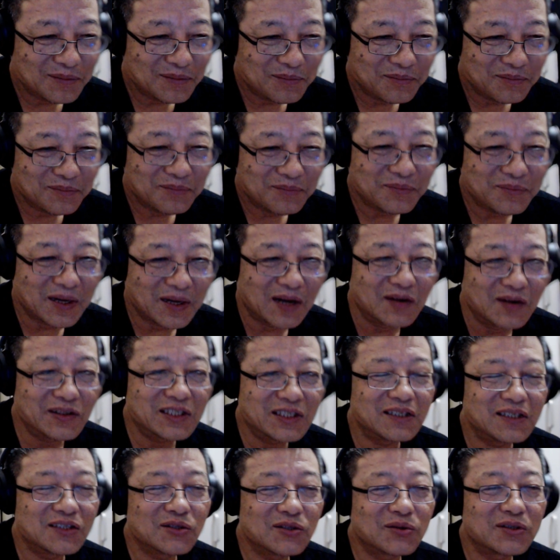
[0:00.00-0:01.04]
百分
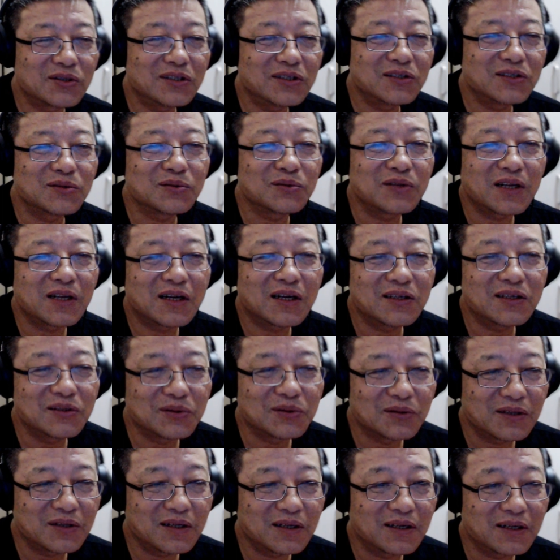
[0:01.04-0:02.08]
之九十九点九
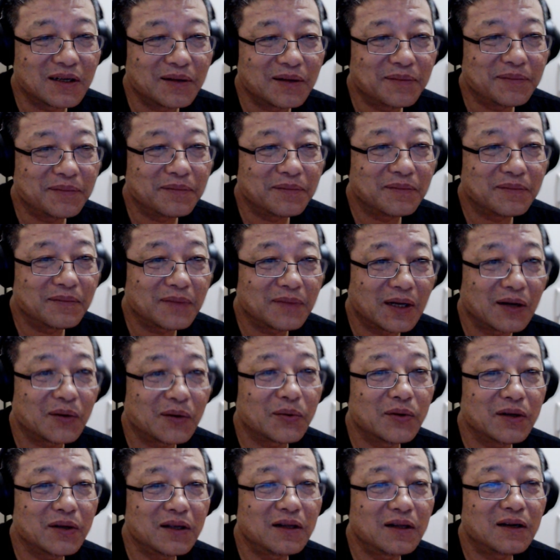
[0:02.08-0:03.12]
的人把
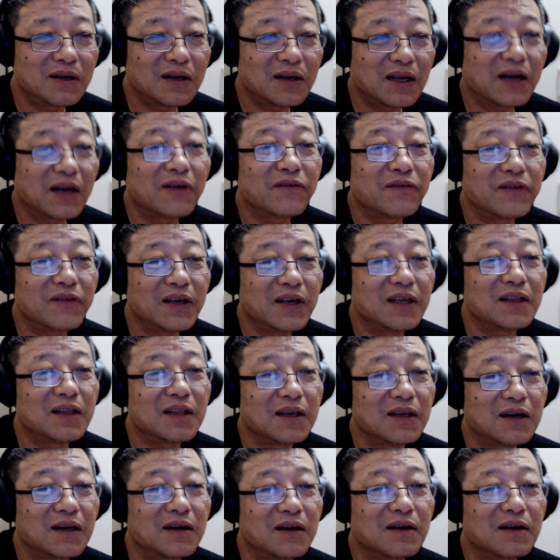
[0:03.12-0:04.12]
婚姻浪费掉，